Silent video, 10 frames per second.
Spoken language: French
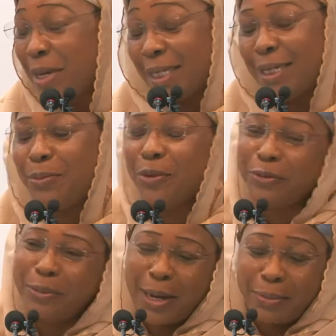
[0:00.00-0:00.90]
Parce qu'ils ne
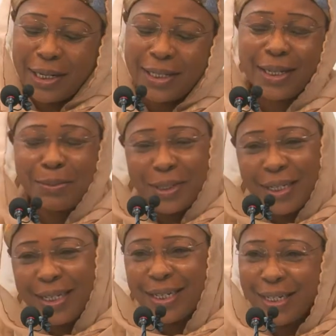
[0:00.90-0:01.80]
peuvent pas, par exemple,
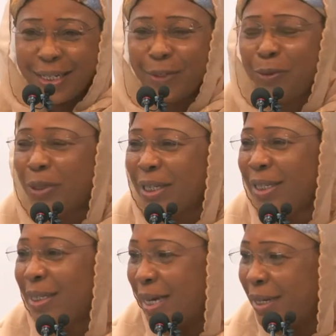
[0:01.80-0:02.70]
écrire et écouter.
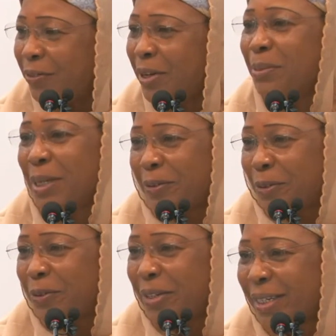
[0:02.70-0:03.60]
Ça, les femmes savent
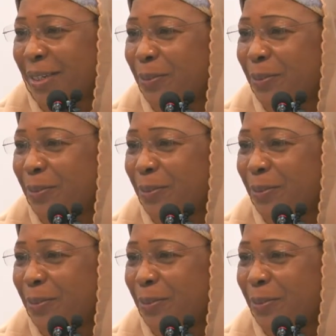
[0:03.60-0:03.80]
le faire.